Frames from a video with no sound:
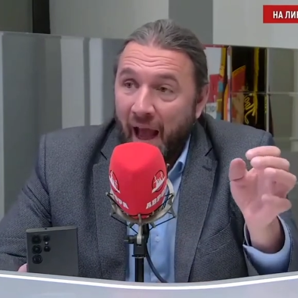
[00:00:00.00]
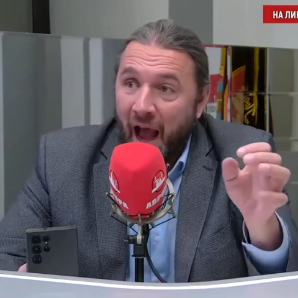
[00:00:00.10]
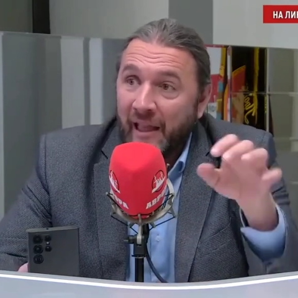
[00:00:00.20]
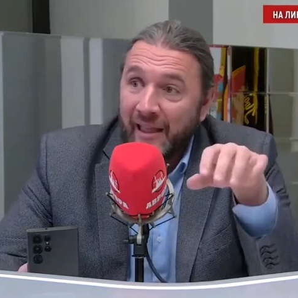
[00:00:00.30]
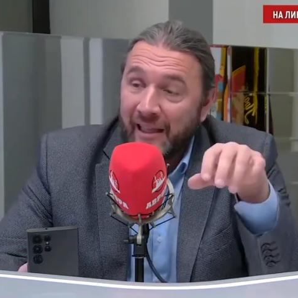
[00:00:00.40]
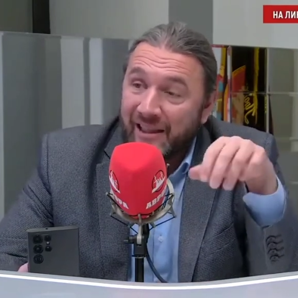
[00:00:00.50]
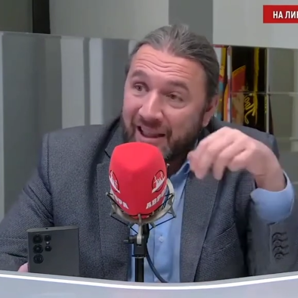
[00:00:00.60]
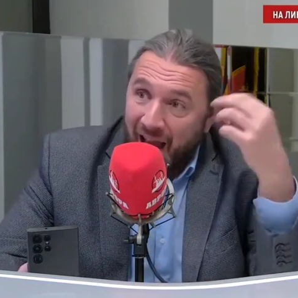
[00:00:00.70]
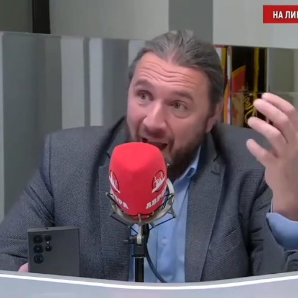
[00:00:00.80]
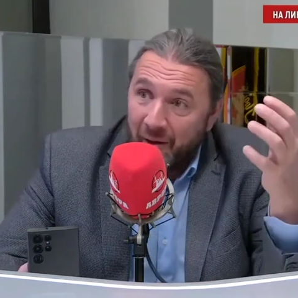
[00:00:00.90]
они
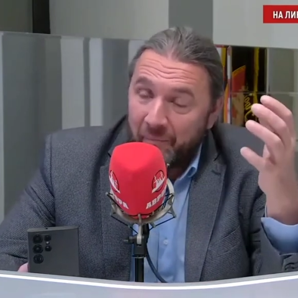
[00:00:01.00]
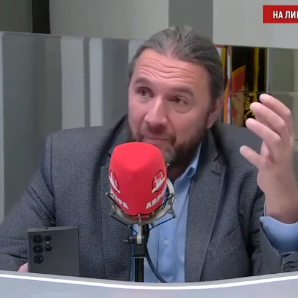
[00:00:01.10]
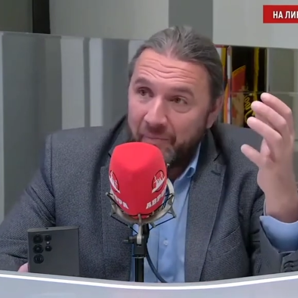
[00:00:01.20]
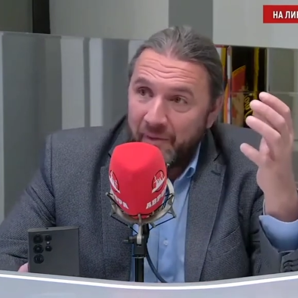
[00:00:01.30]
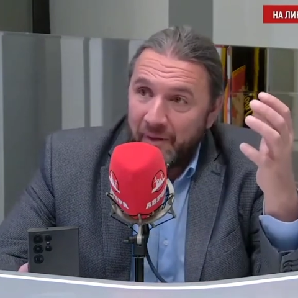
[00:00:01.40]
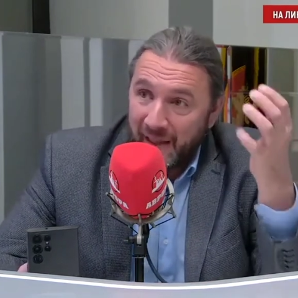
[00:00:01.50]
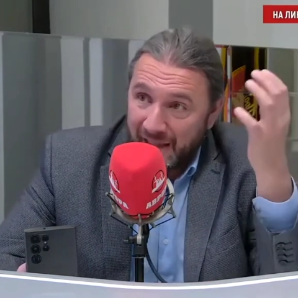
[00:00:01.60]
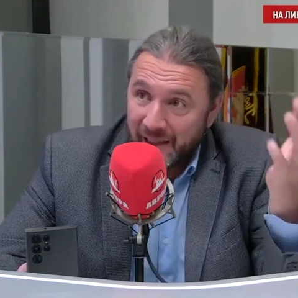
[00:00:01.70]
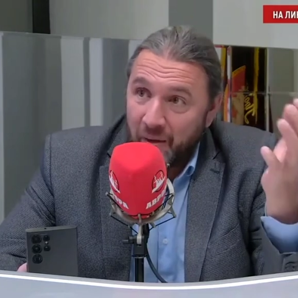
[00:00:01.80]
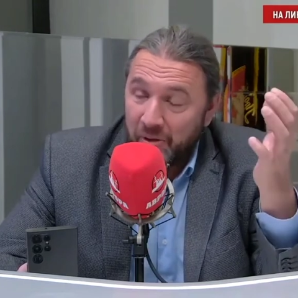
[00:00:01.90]
там,
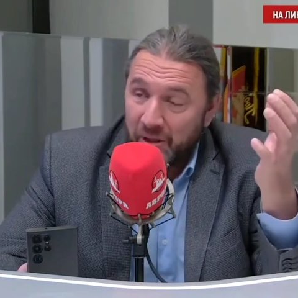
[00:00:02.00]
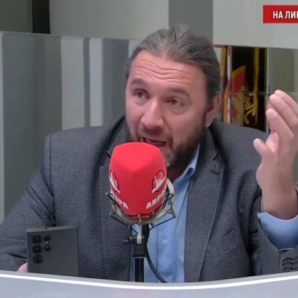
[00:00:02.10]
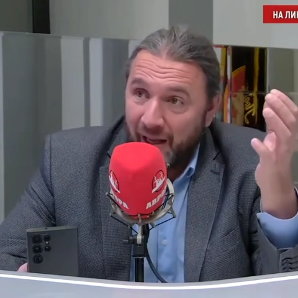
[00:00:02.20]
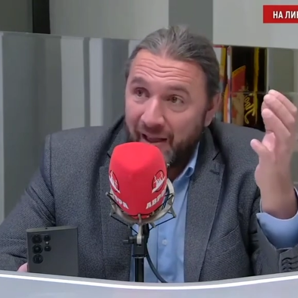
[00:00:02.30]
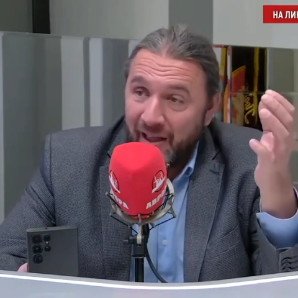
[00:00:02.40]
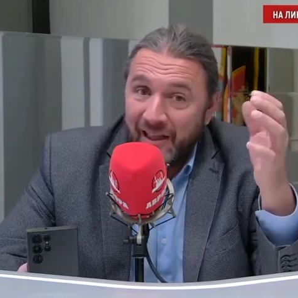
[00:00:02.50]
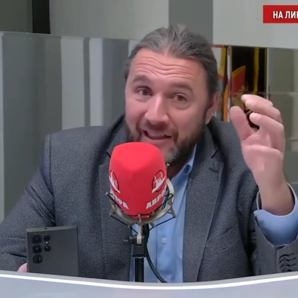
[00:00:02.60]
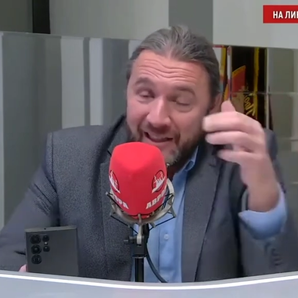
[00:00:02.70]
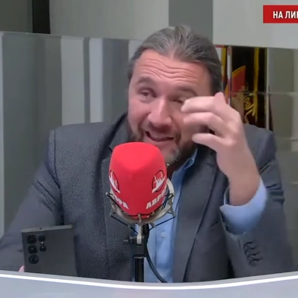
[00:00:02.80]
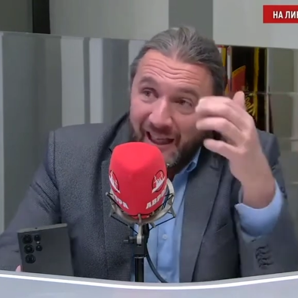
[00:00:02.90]
на самом деле,
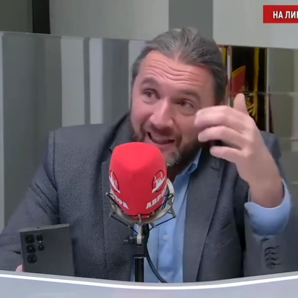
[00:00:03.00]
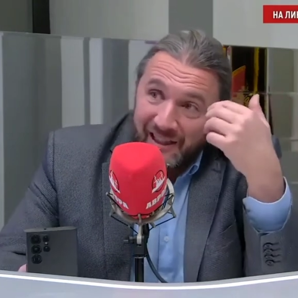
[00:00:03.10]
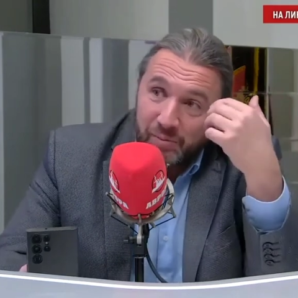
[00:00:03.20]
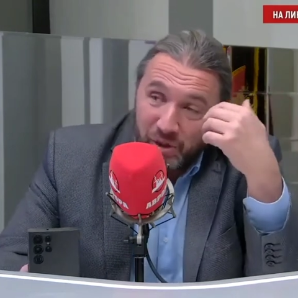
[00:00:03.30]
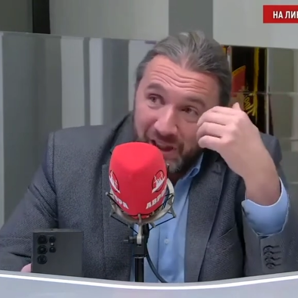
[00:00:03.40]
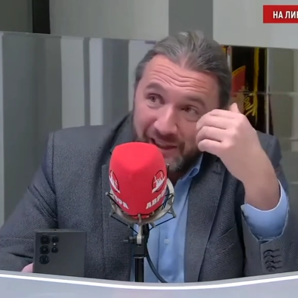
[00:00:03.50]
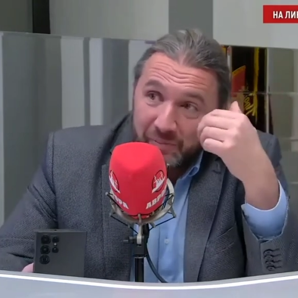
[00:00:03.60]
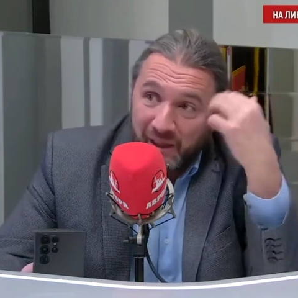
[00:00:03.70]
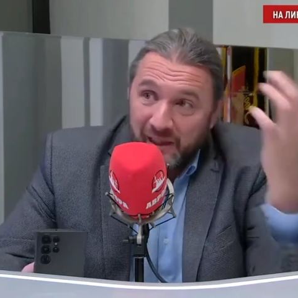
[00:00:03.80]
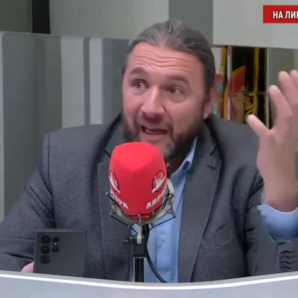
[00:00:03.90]
сидят и смотрят
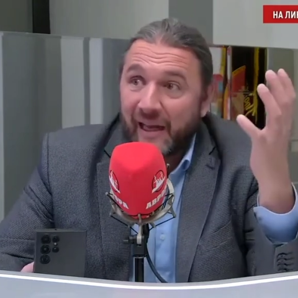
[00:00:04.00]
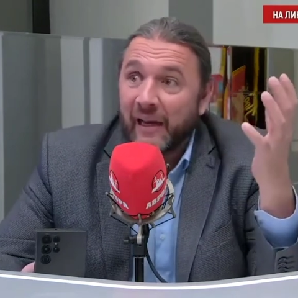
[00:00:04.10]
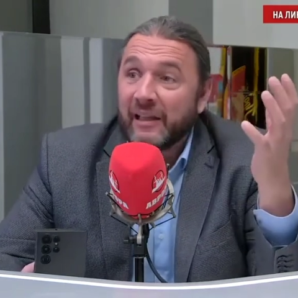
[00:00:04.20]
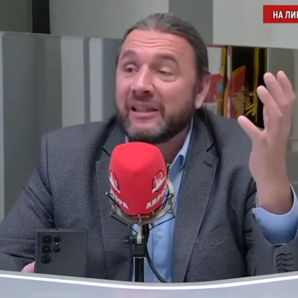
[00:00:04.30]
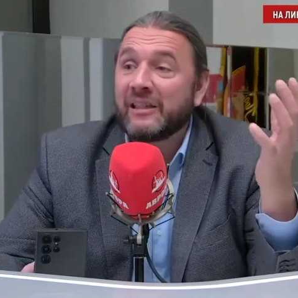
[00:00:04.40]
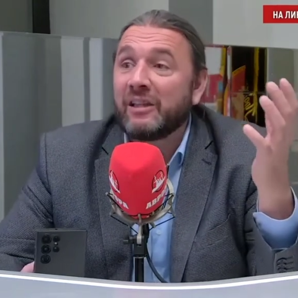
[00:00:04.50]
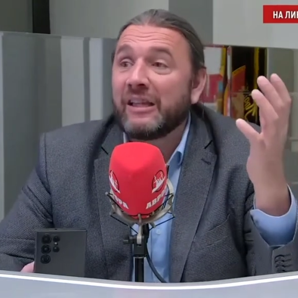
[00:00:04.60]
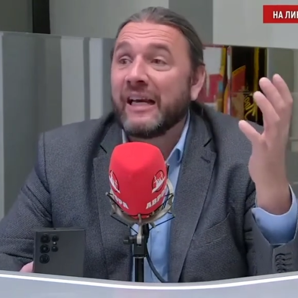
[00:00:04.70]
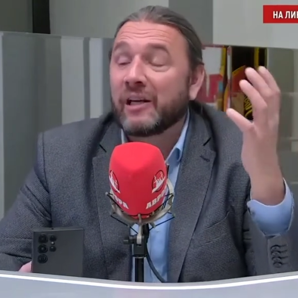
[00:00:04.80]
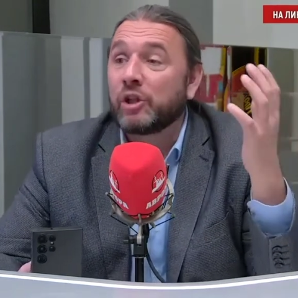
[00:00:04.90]
спектакли
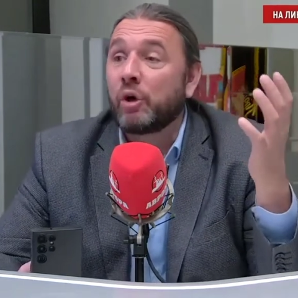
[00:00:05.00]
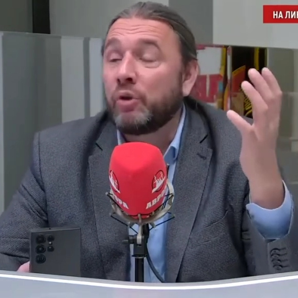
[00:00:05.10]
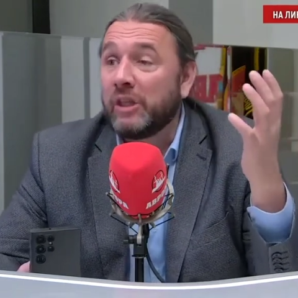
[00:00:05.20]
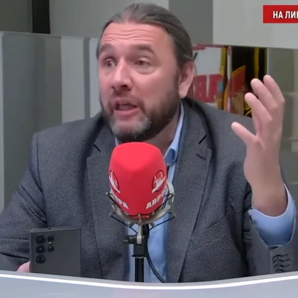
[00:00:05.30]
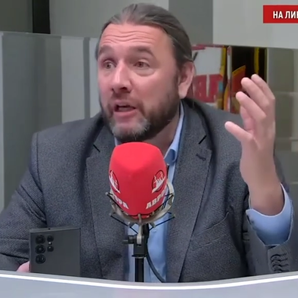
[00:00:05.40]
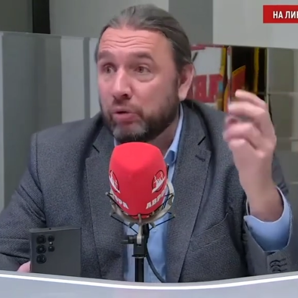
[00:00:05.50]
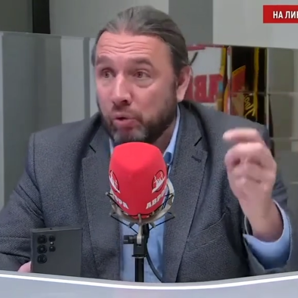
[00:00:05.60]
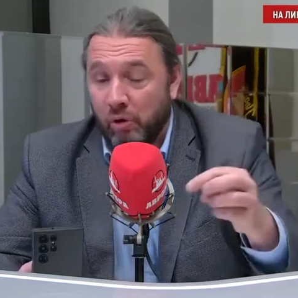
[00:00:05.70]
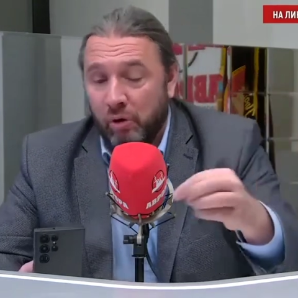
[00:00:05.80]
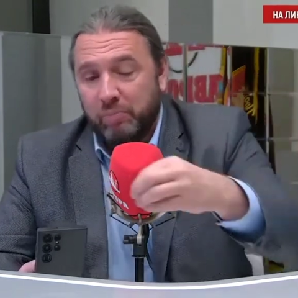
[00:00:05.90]
тех других,
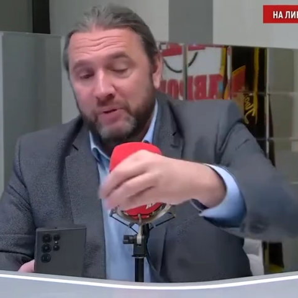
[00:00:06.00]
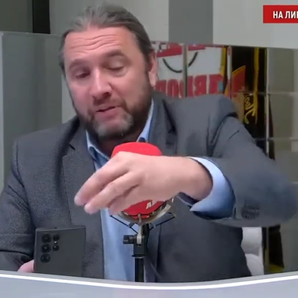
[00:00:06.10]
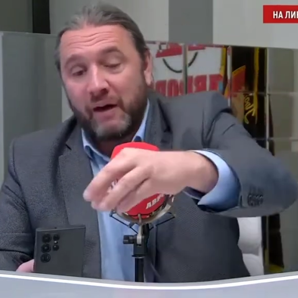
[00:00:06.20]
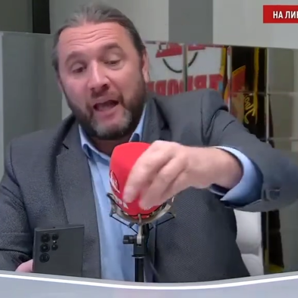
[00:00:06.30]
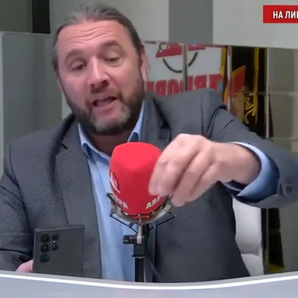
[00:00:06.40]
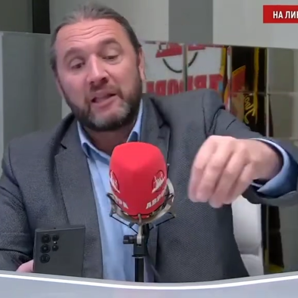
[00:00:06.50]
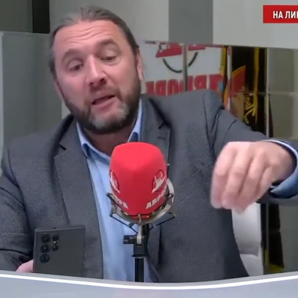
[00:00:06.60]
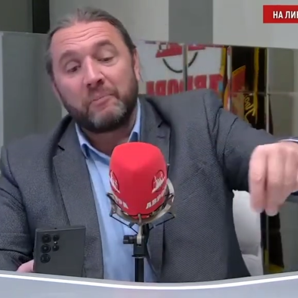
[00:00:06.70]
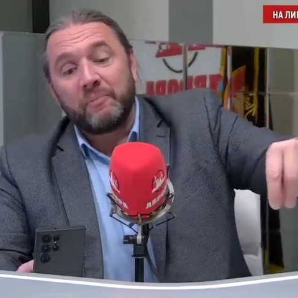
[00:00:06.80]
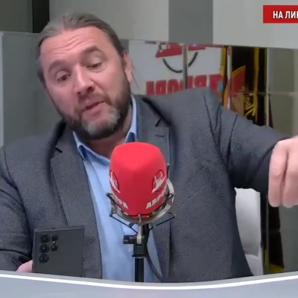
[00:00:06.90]
кто позволяет
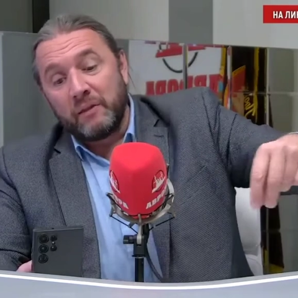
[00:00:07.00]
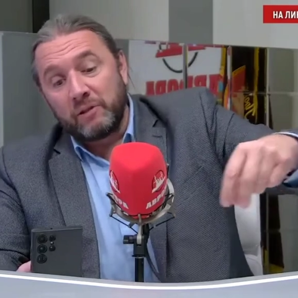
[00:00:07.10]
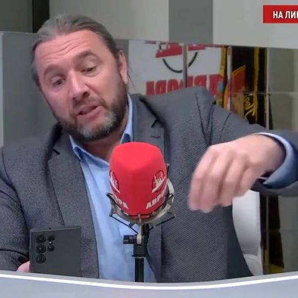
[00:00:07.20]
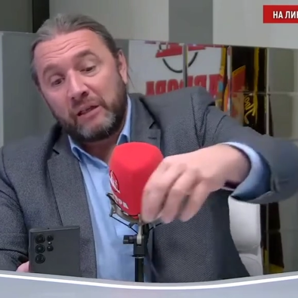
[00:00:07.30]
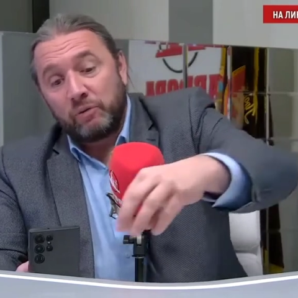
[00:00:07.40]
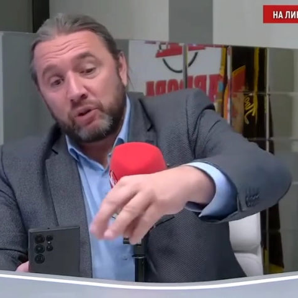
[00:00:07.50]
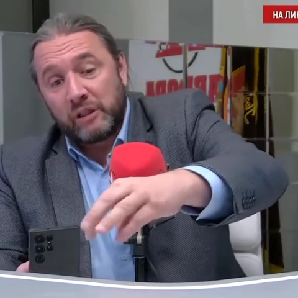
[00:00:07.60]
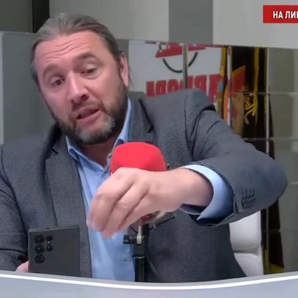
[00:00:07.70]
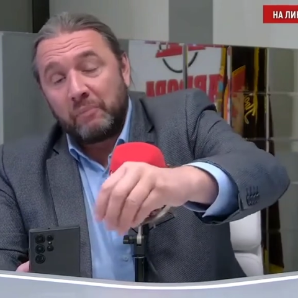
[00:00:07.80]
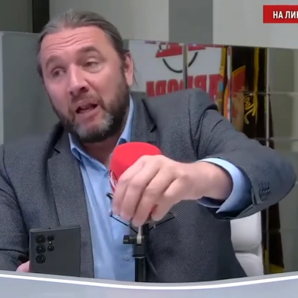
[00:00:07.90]
им стать
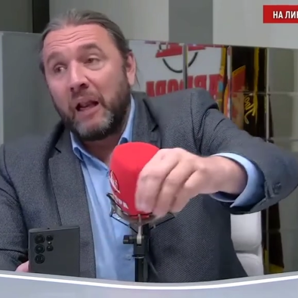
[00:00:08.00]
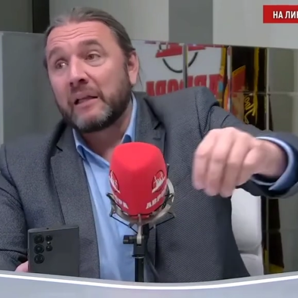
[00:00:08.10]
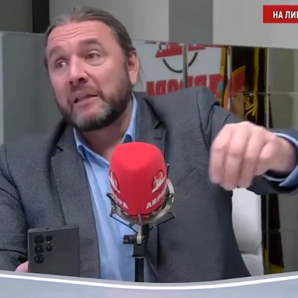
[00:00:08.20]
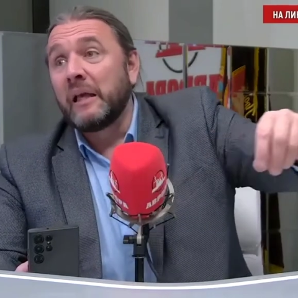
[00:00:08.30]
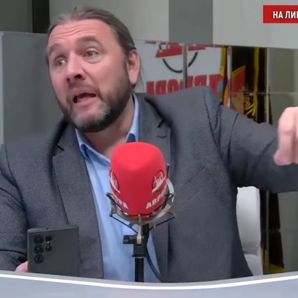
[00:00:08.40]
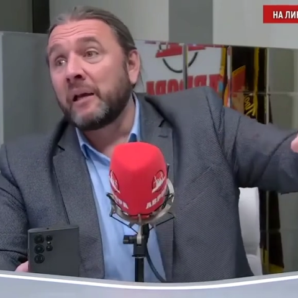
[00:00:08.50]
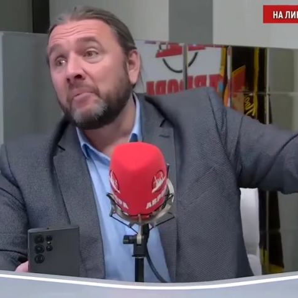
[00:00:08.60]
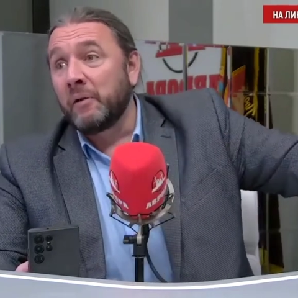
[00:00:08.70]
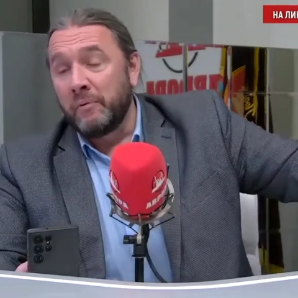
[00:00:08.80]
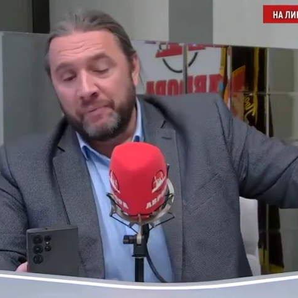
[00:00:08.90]
уже там
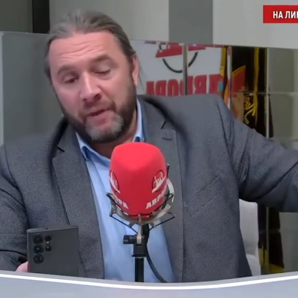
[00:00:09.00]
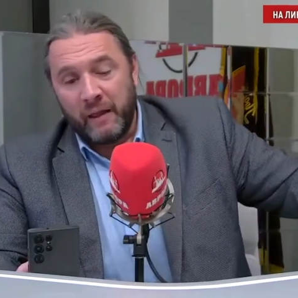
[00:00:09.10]
миллиардерами,